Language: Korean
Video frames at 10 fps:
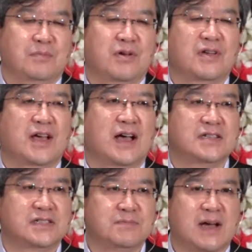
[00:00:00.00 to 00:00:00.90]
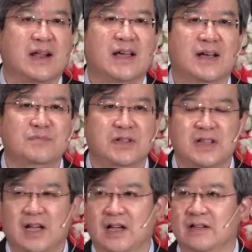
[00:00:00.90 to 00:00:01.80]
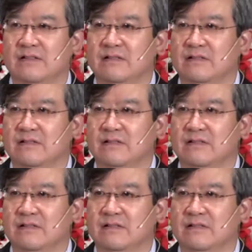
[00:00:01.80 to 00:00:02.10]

평가하지 말아야 합니다.